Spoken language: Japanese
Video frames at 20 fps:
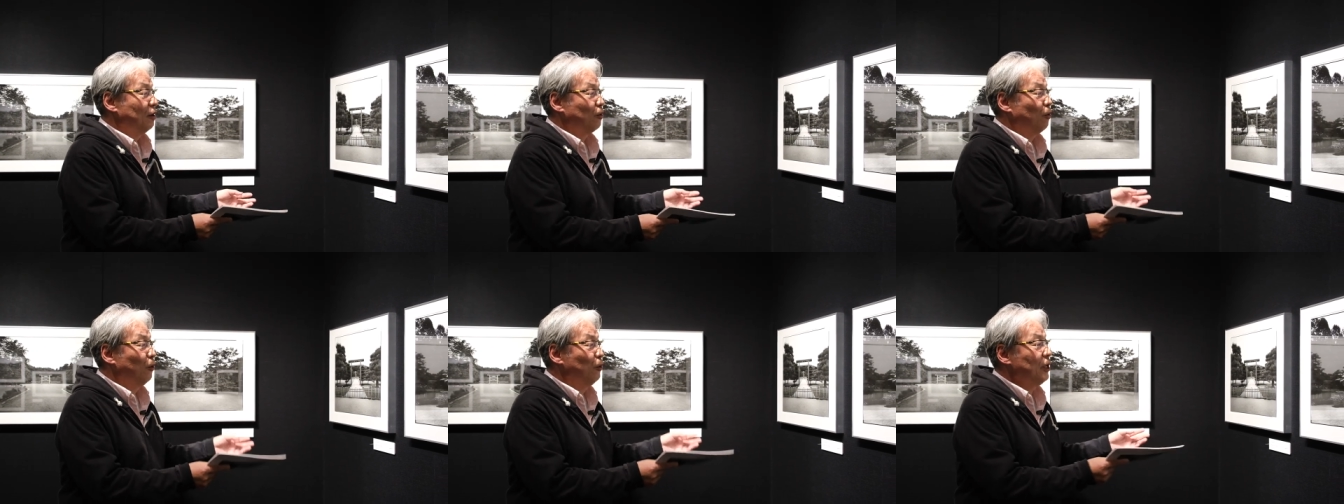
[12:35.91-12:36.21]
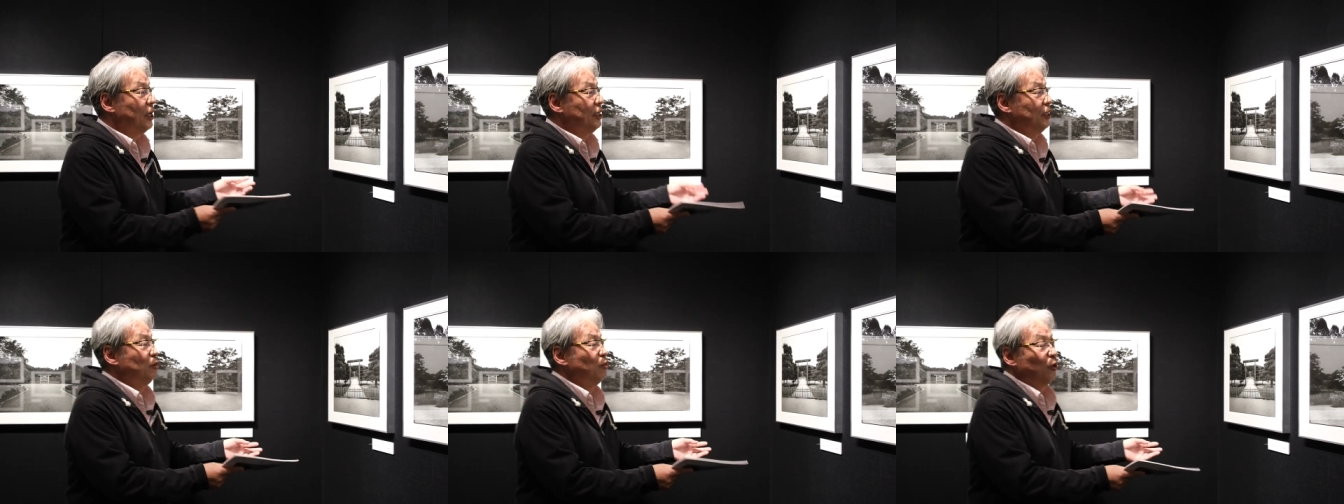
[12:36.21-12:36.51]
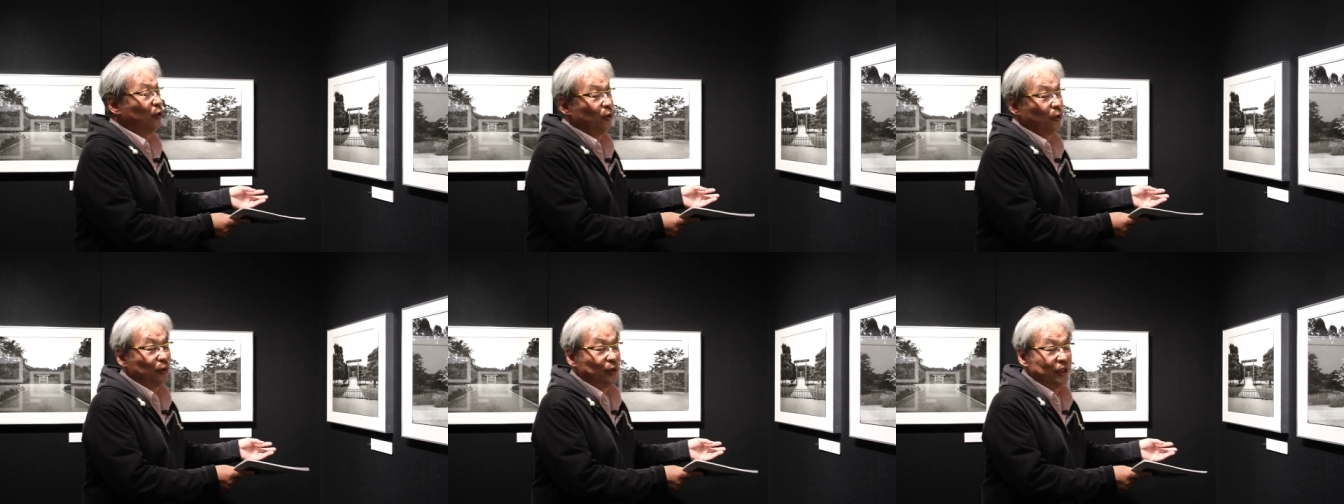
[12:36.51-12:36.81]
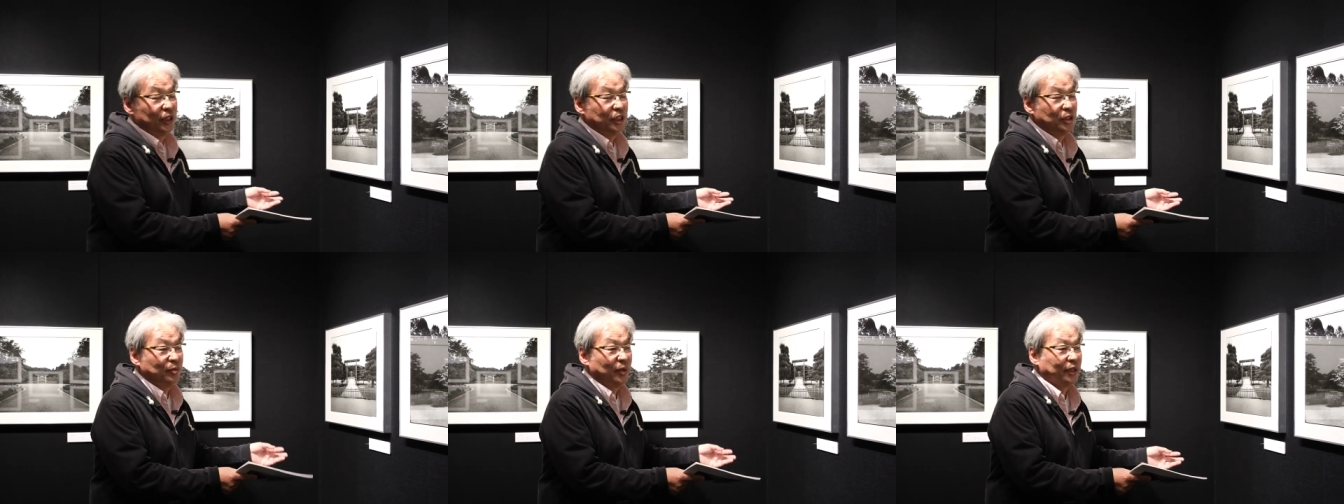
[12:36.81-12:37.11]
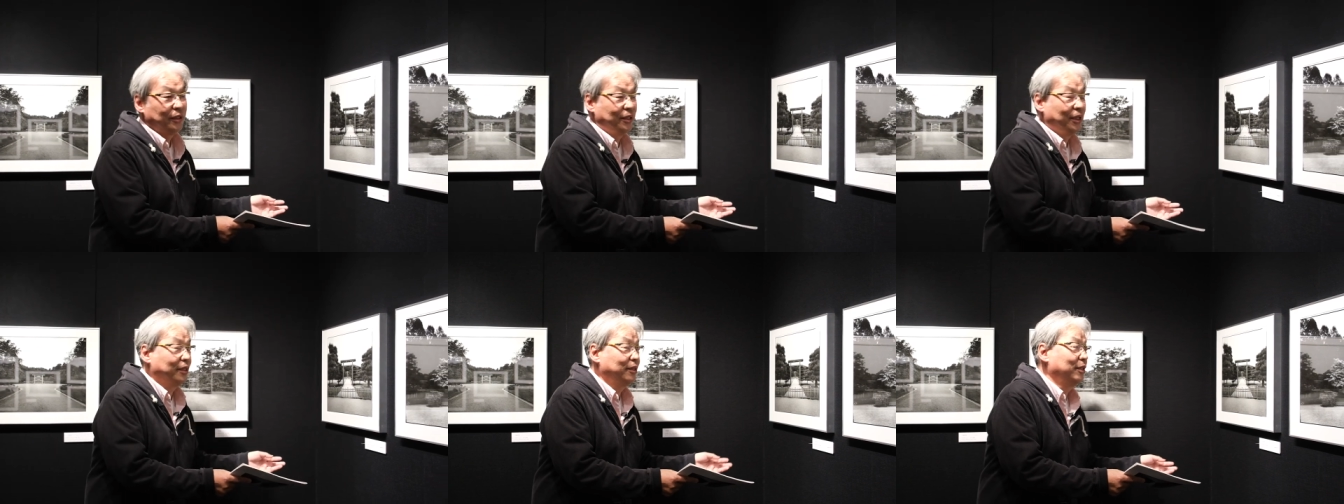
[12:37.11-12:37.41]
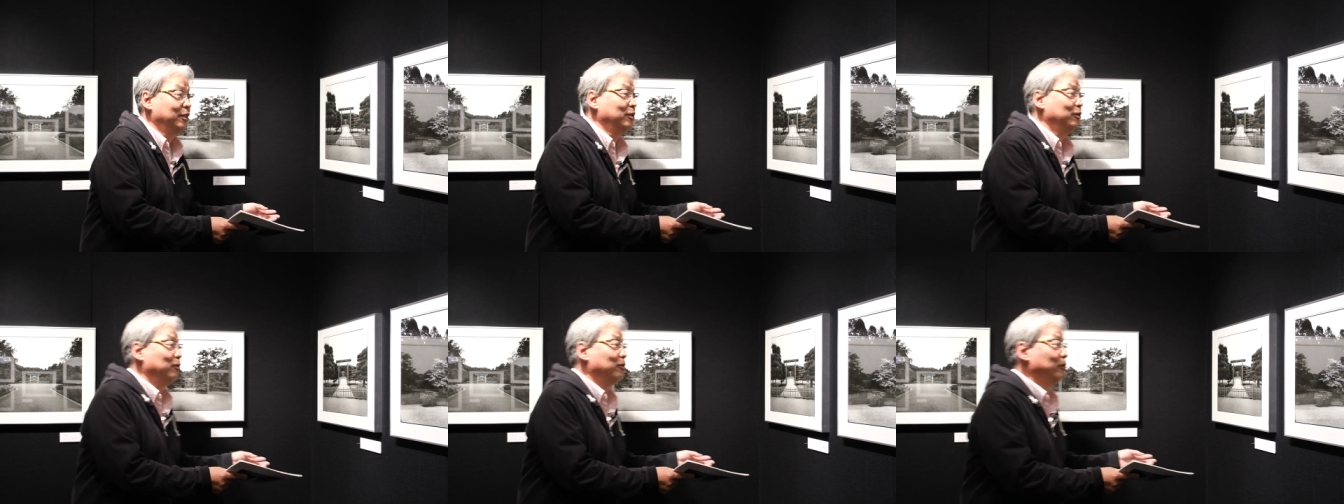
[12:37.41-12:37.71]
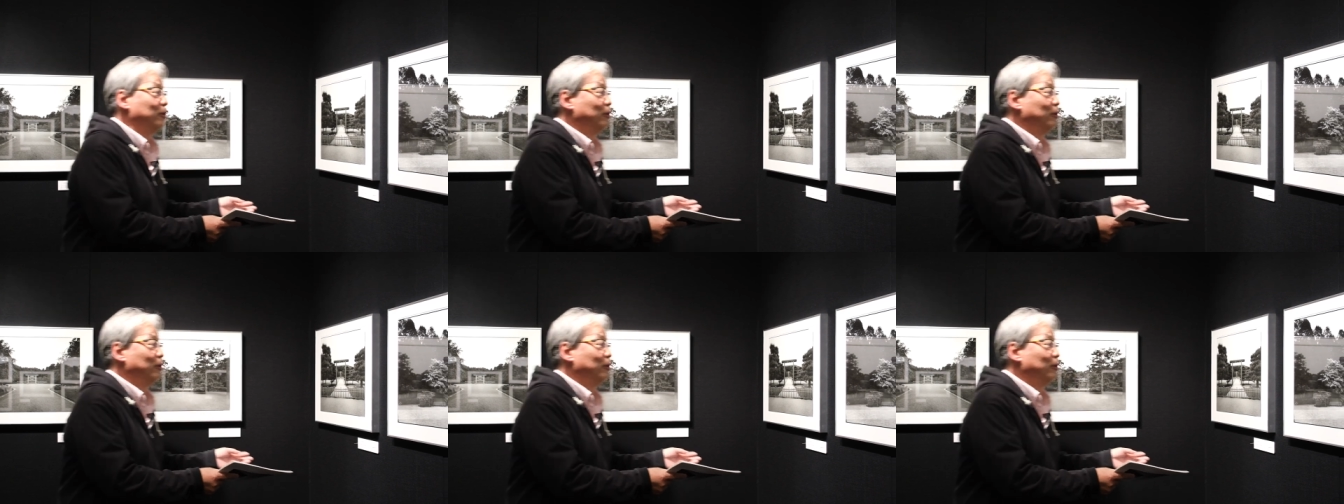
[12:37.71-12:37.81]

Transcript: 古代に戻ってしまったっていうこ